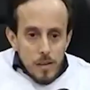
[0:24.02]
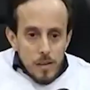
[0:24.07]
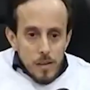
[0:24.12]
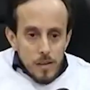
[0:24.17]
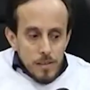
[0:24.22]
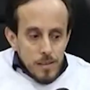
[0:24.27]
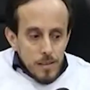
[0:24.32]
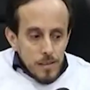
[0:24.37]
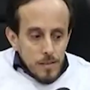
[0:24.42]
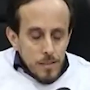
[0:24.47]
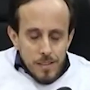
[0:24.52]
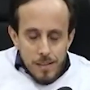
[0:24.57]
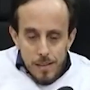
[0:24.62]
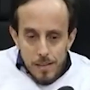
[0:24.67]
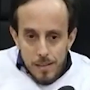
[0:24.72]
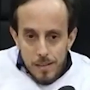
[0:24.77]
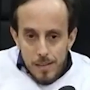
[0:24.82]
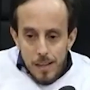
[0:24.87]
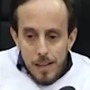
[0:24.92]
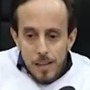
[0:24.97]
Eu acho que
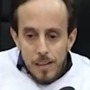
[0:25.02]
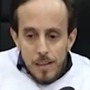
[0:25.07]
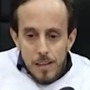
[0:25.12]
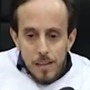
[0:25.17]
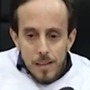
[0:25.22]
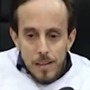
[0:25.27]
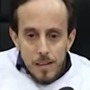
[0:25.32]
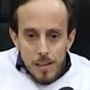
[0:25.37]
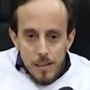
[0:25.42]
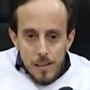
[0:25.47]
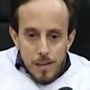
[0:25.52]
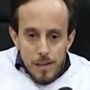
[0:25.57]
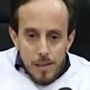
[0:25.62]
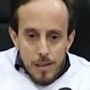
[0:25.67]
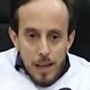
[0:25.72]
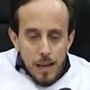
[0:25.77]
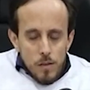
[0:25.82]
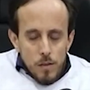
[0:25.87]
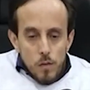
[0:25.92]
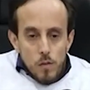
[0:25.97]
você tem que
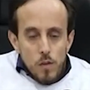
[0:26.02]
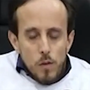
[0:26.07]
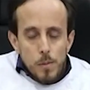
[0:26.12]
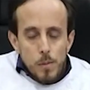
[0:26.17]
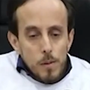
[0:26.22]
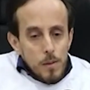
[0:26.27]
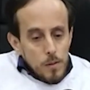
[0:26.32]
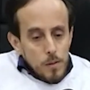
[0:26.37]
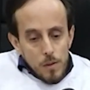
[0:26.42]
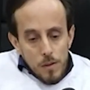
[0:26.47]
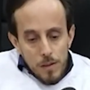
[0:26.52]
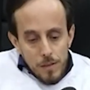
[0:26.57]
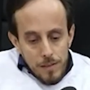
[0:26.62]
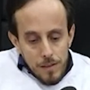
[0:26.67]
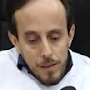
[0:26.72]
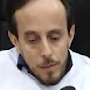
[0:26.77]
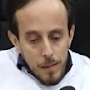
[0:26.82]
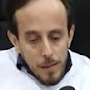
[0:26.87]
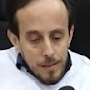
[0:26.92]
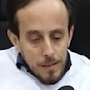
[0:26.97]
quer resolver o problema do risco,
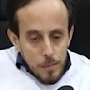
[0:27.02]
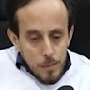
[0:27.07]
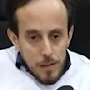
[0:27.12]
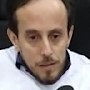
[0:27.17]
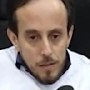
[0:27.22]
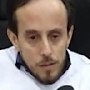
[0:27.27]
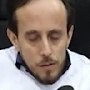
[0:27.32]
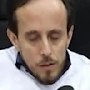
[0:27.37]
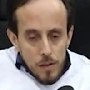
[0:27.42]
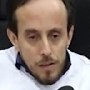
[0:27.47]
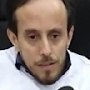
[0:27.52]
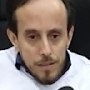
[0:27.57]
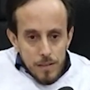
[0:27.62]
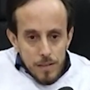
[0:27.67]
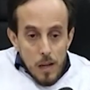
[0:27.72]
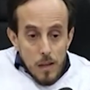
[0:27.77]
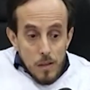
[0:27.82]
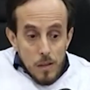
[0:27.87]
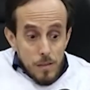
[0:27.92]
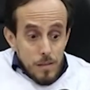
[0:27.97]
você tem que passar pela
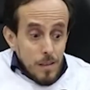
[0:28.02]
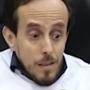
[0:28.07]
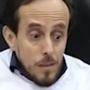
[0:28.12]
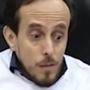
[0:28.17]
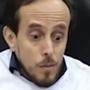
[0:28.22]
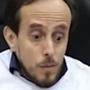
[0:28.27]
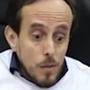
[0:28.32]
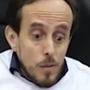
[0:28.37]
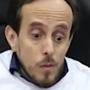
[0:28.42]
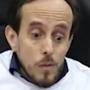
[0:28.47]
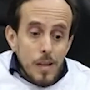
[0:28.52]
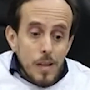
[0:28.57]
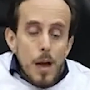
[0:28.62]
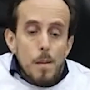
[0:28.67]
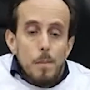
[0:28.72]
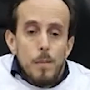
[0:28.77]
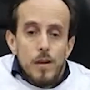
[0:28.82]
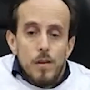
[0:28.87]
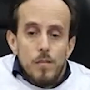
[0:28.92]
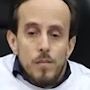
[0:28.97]
segurança. Então, assim, não, não
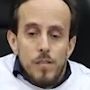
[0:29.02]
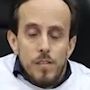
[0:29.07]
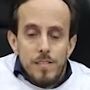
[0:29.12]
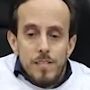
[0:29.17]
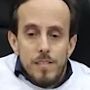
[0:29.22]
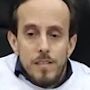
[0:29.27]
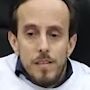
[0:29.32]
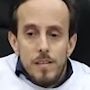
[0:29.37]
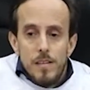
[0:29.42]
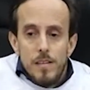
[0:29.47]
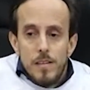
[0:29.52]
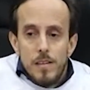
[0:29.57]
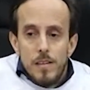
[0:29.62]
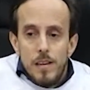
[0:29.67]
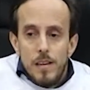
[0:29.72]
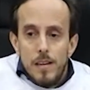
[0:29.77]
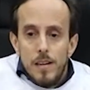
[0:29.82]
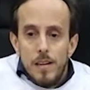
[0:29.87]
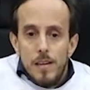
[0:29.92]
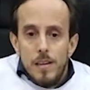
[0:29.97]
dá para você
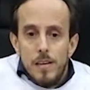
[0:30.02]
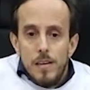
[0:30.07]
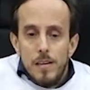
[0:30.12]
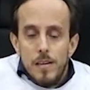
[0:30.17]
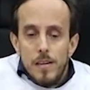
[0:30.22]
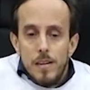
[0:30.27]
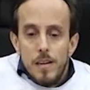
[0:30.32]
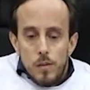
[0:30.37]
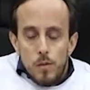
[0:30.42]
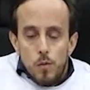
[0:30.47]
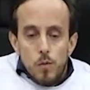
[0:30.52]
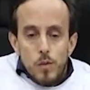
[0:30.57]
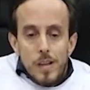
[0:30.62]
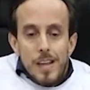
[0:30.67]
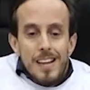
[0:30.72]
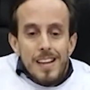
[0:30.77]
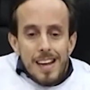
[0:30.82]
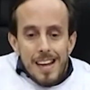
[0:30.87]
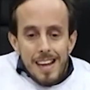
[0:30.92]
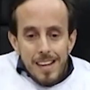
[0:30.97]
querer
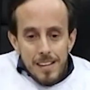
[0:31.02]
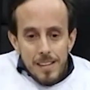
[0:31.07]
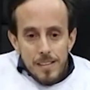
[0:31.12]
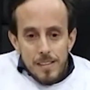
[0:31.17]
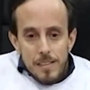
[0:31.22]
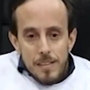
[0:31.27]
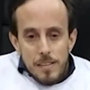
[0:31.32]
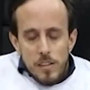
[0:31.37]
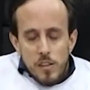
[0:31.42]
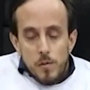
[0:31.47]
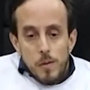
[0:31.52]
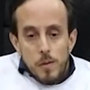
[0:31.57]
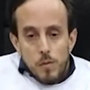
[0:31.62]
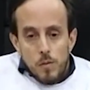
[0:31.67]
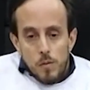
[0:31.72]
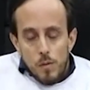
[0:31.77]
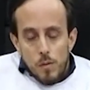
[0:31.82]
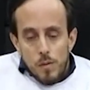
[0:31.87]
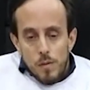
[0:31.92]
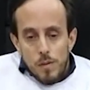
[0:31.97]
tutelar as
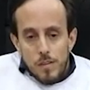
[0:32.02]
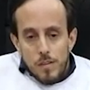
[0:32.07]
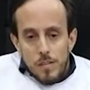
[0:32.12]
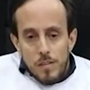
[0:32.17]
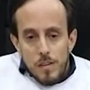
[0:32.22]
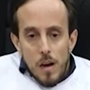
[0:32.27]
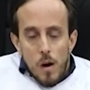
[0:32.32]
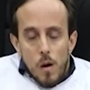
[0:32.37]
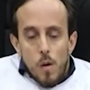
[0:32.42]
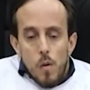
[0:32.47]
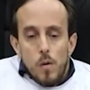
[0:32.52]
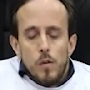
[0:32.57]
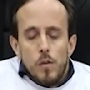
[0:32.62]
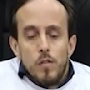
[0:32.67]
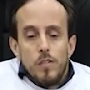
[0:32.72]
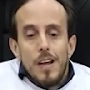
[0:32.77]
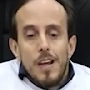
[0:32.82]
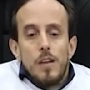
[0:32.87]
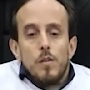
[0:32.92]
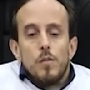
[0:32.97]
pessoas ou que o
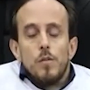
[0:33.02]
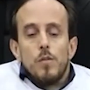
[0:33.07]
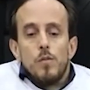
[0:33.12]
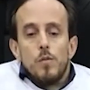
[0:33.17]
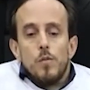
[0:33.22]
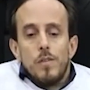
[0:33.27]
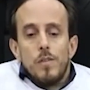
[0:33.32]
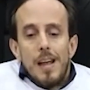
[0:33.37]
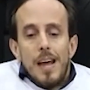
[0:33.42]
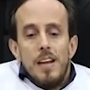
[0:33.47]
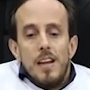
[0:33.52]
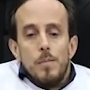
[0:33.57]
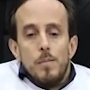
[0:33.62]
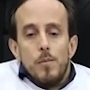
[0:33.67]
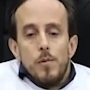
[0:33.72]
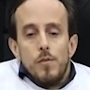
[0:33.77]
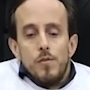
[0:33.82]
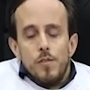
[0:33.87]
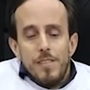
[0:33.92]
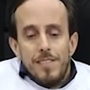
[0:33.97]
Estado tutele
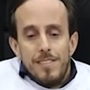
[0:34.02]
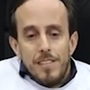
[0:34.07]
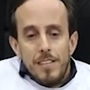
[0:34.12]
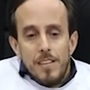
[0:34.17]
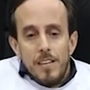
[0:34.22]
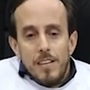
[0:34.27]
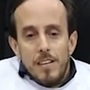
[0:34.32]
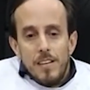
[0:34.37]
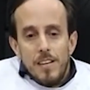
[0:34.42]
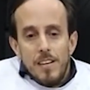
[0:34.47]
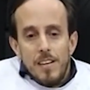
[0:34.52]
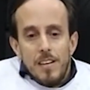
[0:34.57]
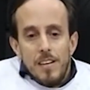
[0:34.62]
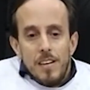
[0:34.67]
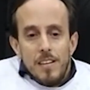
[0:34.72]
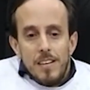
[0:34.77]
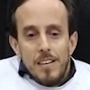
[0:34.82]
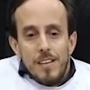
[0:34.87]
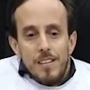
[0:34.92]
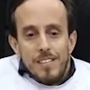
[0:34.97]
por você.
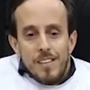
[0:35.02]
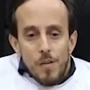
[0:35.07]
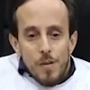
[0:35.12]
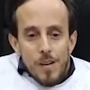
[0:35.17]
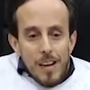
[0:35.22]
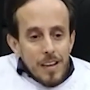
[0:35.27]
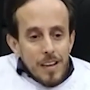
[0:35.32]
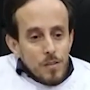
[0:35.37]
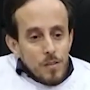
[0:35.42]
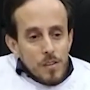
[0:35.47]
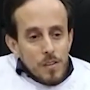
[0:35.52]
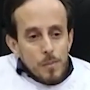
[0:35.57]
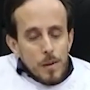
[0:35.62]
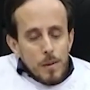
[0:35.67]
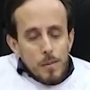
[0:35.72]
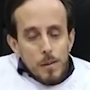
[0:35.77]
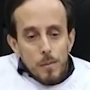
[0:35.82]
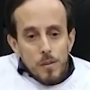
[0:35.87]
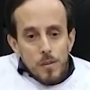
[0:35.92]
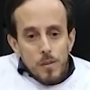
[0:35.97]
Tem, tem um caso que para
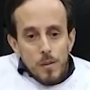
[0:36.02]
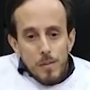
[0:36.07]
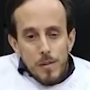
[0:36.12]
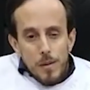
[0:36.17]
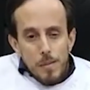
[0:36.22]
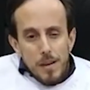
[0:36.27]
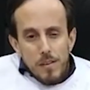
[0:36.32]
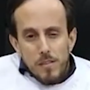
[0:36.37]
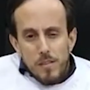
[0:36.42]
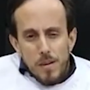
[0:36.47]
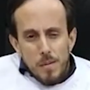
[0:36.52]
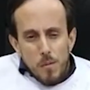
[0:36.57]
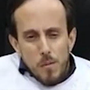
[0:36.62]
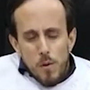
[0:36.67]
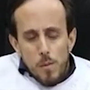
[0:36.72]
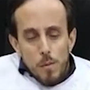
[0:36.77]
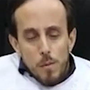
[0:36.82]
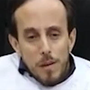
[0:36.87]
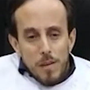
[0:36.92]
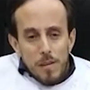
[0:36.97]
mim é muito emblemático, é
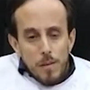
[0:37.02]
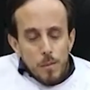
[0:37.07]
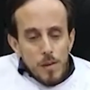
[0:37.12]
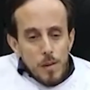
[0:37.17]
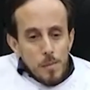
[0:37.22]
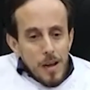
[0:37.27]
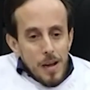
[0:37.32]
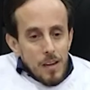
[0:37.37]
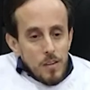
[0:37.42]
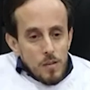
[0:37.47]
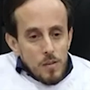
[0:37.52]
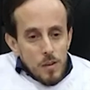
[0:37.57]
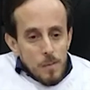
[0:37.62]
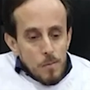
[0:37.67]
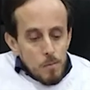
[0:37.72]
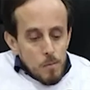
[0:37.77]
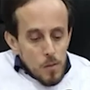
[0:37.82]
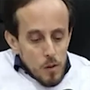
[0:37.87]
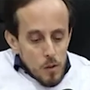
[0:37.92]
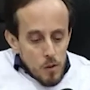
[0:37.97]
bobo, mas é emblemático,
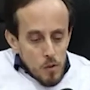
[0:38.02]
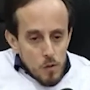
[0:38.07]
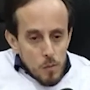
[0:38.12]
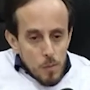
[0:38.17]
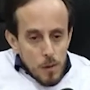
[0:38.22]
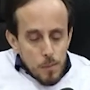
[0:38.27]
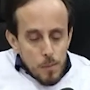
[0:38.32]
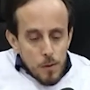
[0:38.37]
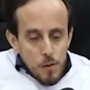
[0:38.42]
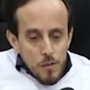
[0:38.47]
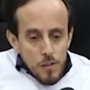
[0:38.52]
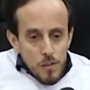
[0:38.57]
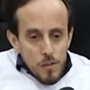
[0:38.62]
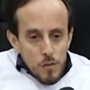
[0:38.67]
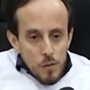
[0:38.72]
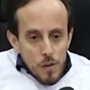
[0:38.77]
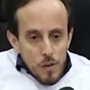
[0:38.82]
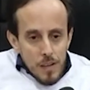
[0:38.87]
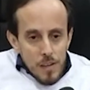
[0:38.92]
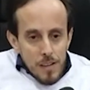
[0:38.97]
de uma
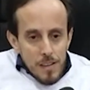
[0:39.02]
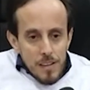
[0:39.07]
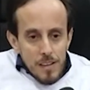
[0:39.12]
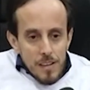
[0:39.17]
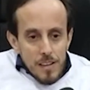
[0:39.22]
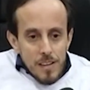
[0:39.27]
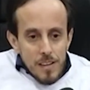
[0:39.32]
professora,